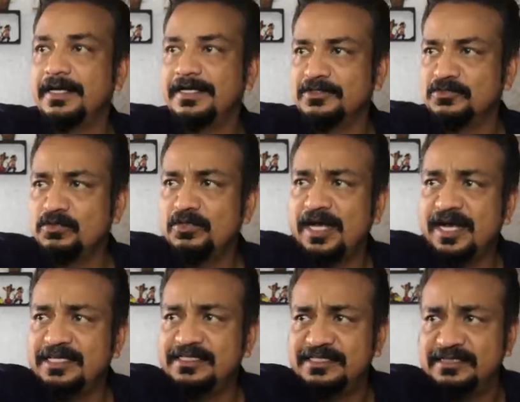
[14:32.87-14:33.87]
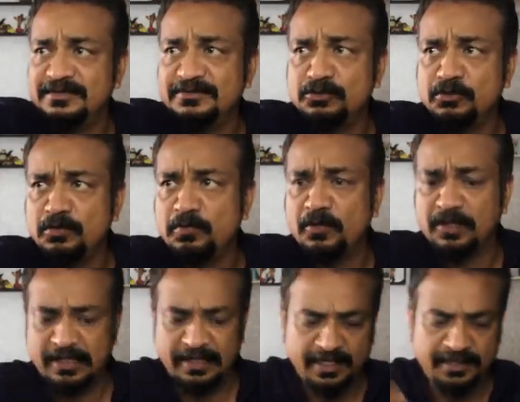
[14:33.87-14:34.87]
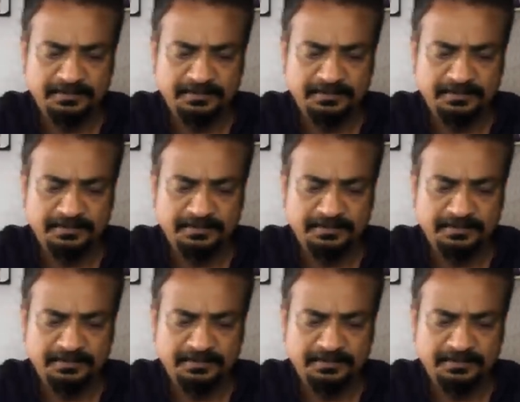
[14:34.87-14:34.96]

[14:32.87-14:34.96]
எனக்கு சூடு ஆறிடுச்சு ஷூட் போனேன்ல